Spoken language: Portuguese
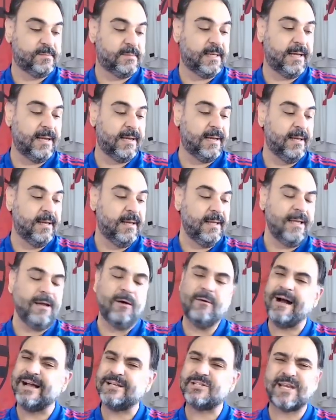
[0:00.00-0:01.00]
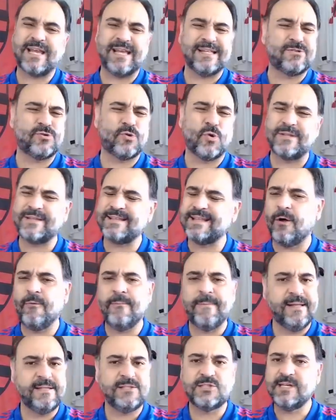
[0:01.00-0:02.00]
Né? Eu acho que é
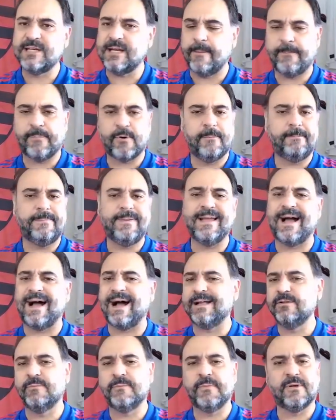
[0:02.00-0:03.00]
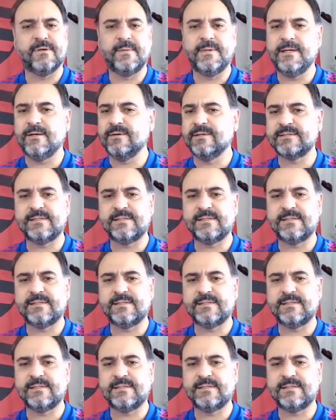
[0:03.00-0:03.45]
totalmente inapropriado, meu amigo.